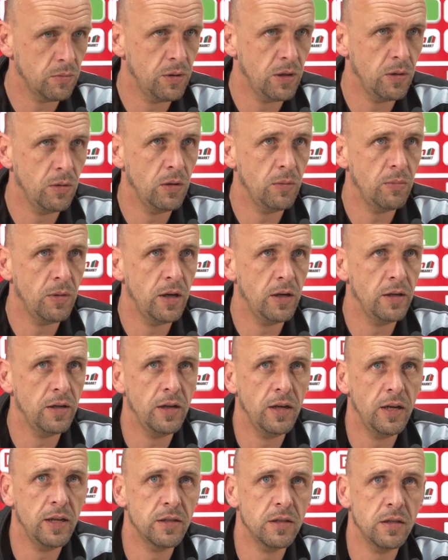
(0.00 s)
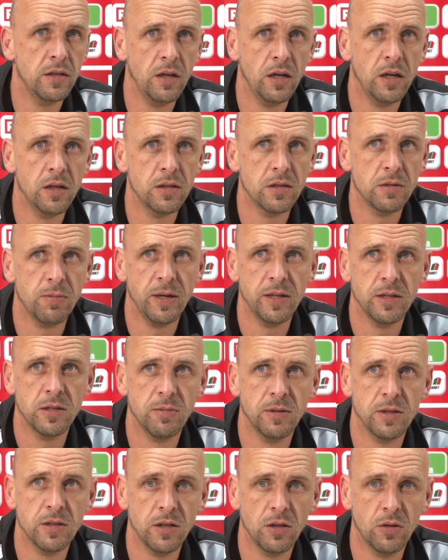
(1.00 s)
Pauli mal in den letzten Jahren
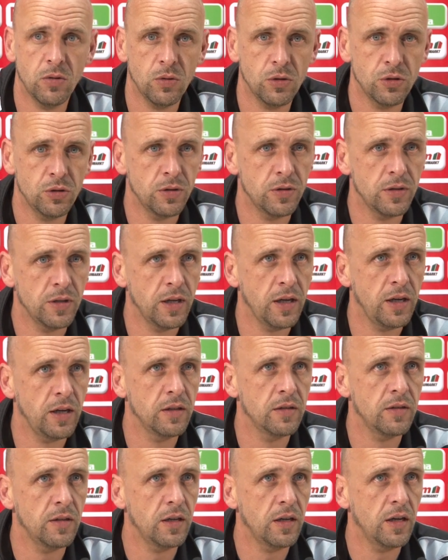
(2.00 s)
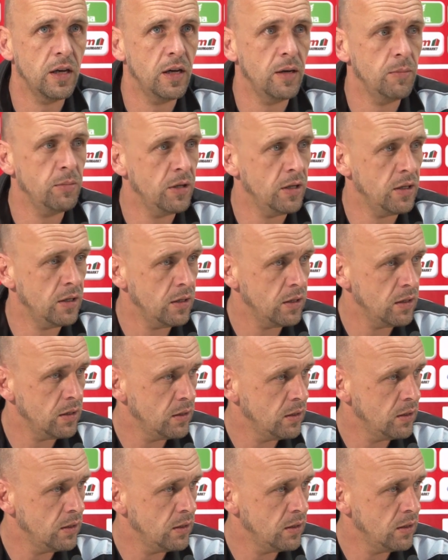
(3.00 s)
22 Torschüsse gegen sich gehabt hat.